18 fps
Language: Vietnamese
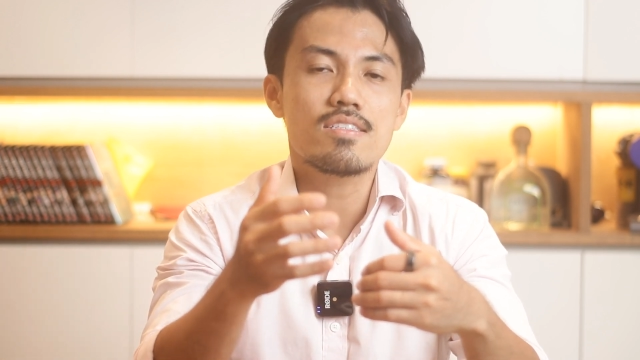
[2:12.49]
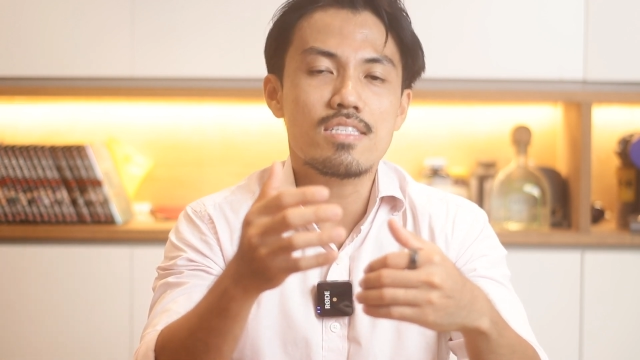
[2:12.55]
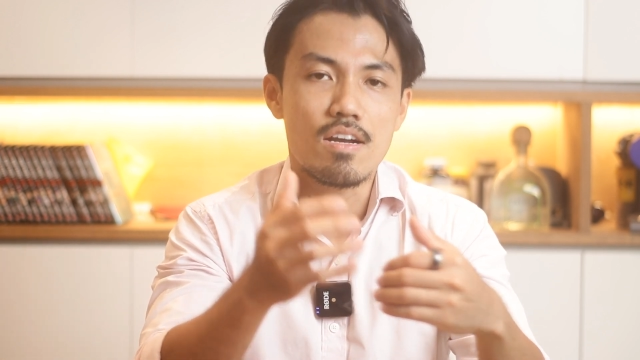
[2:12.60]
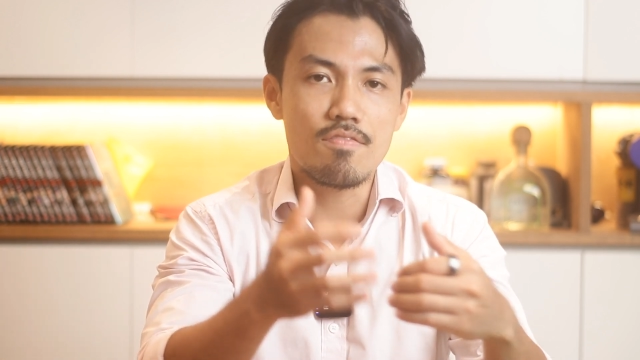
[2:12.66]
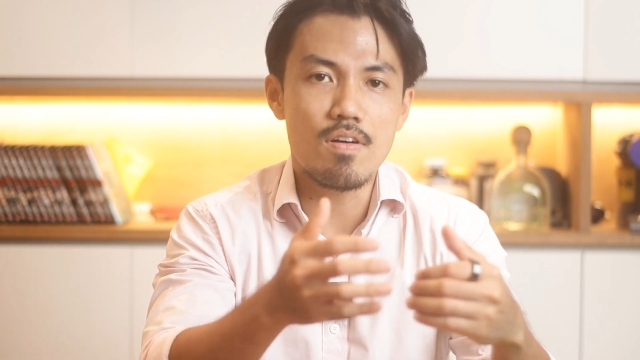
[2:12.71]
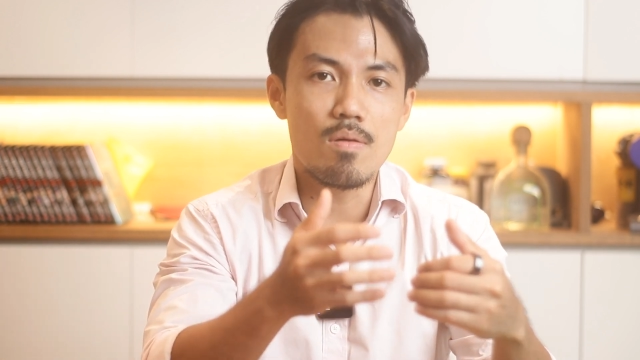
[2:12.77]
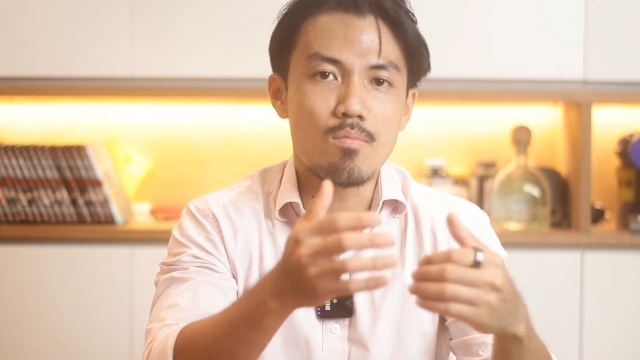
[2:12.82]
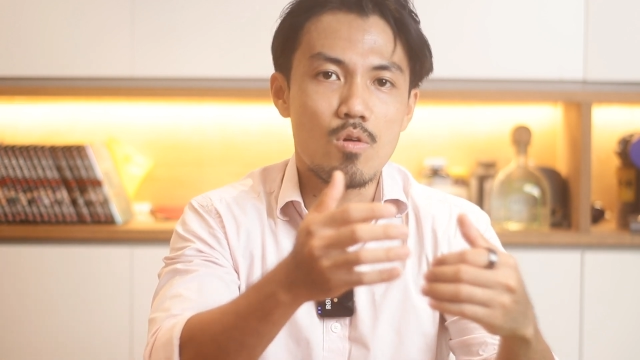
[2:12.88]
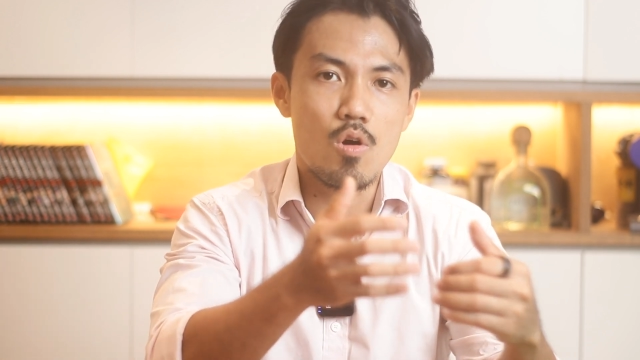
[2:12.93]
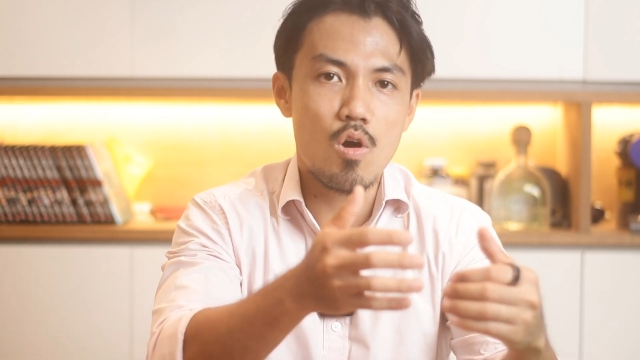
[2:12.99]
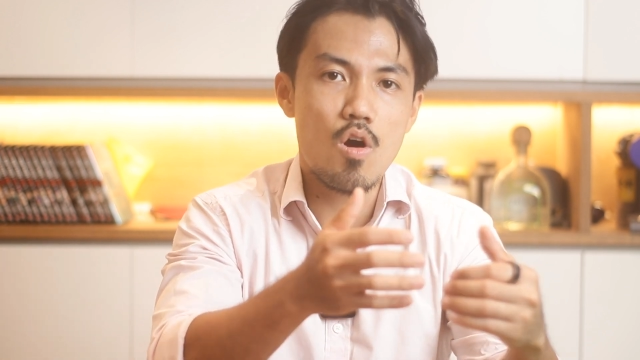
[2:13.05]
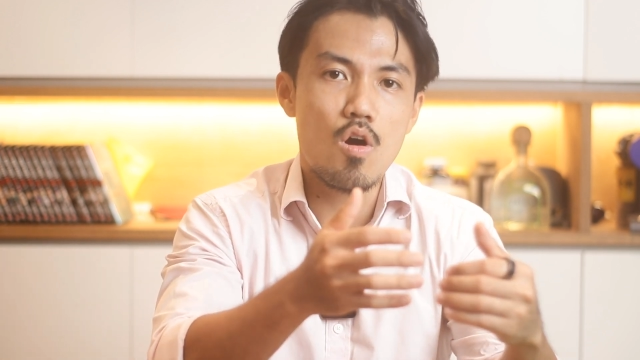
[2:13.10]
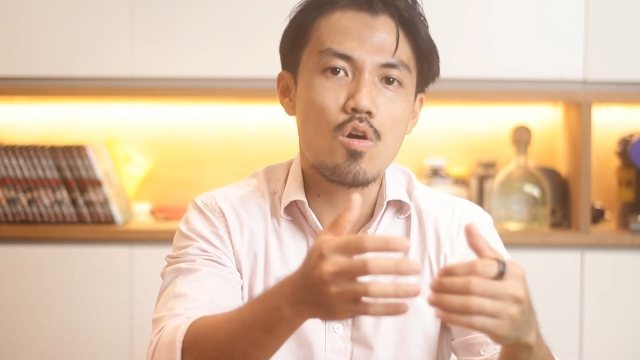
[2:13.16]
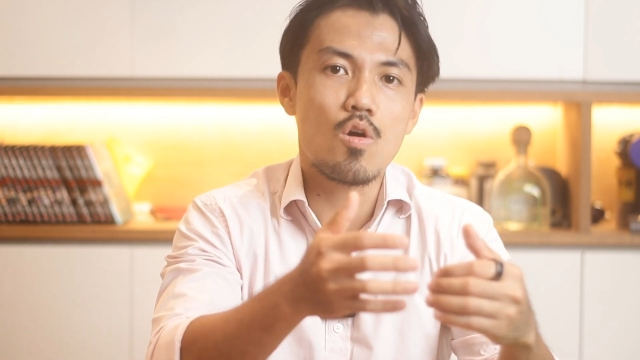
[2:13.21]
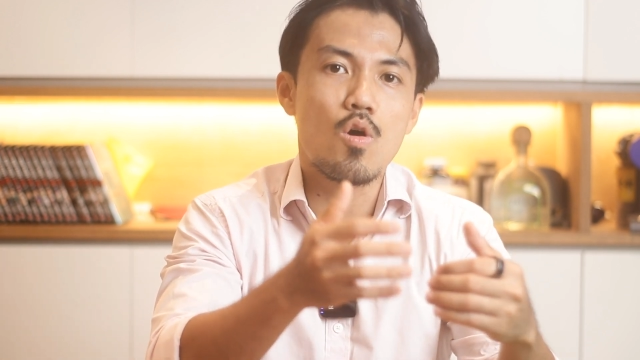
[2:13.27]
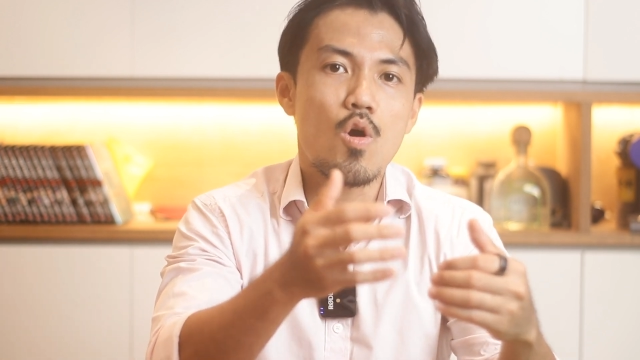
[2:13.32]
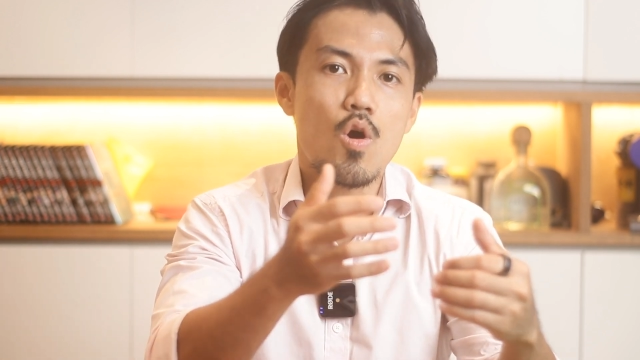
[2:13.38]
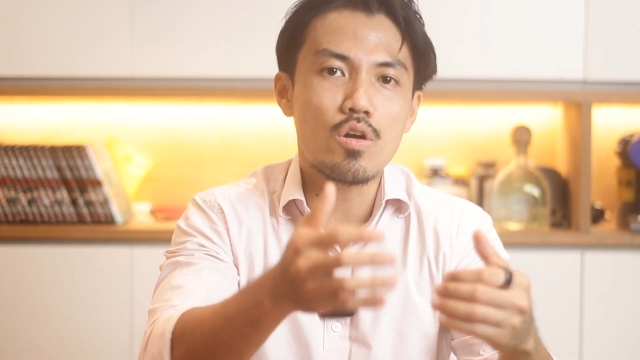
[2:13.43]
sản phẩm của
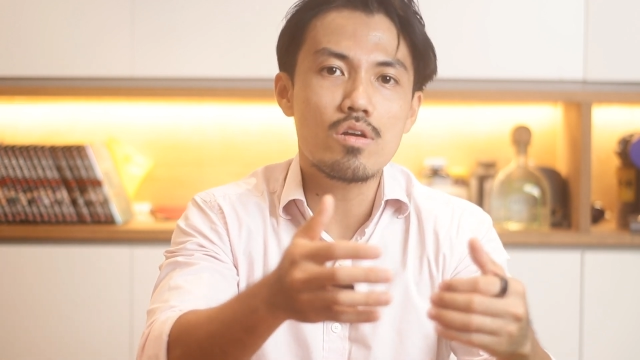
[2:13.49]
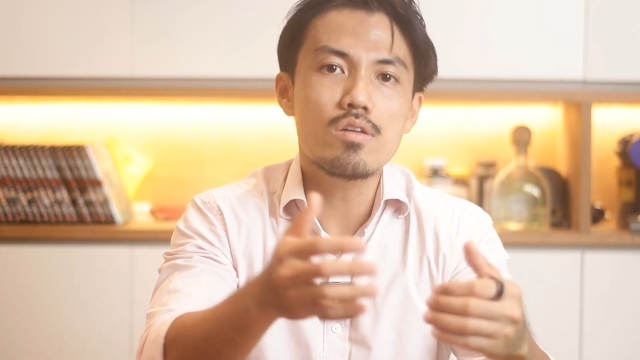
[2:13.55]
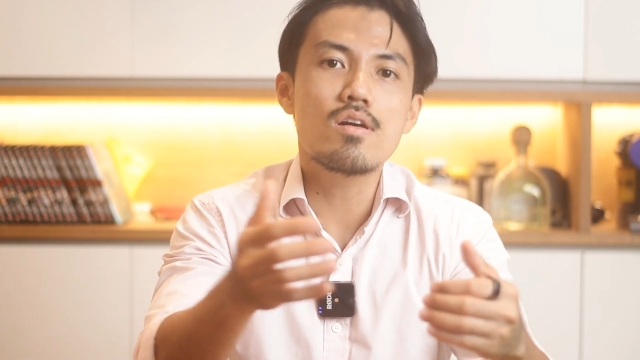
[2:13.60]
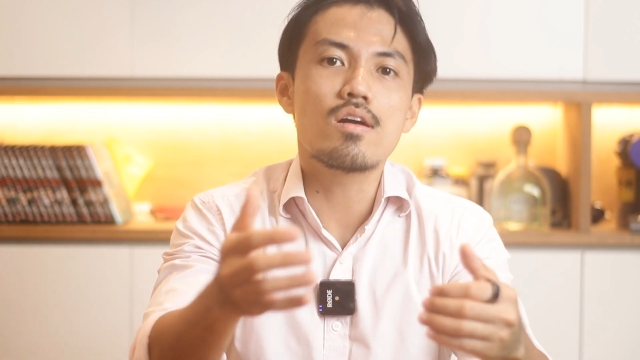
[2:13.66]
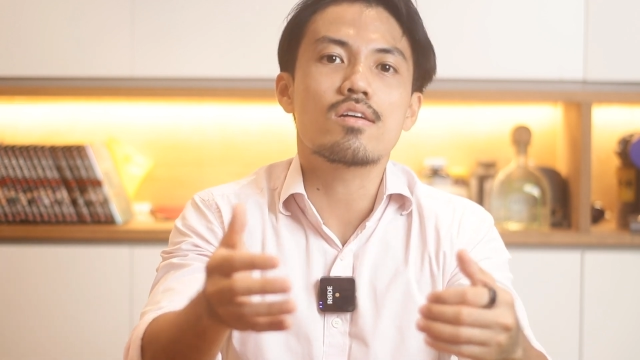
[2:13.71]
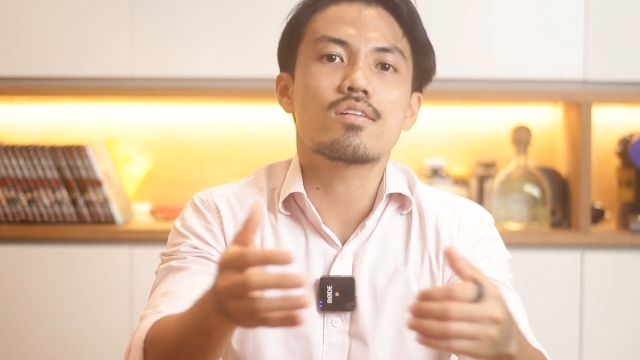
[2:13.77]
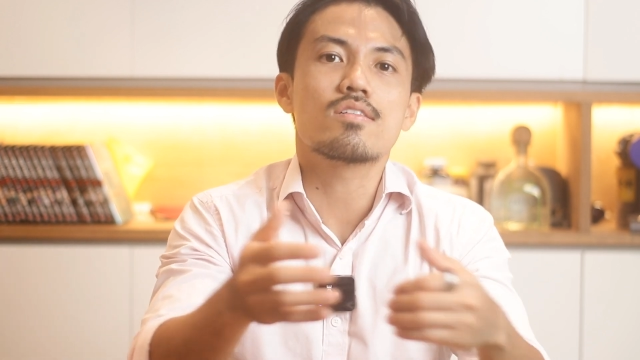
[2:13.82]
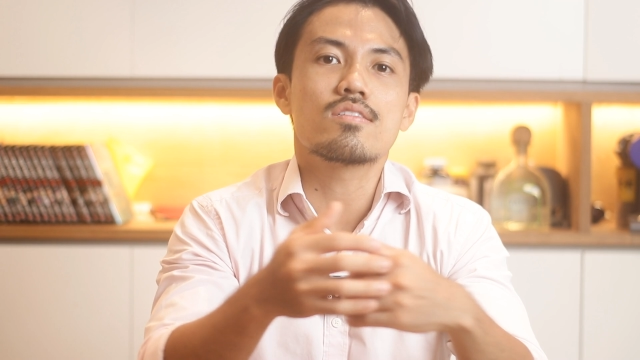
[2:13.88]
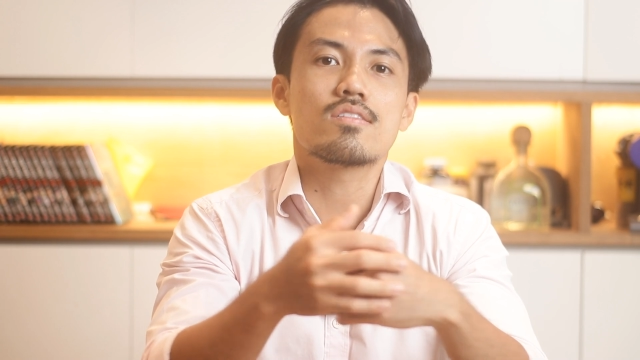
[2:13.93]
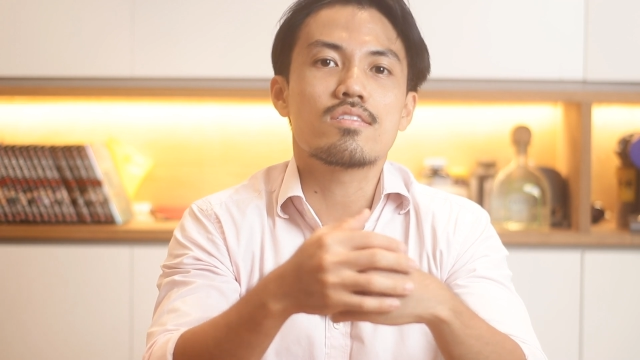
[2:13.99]
họ có được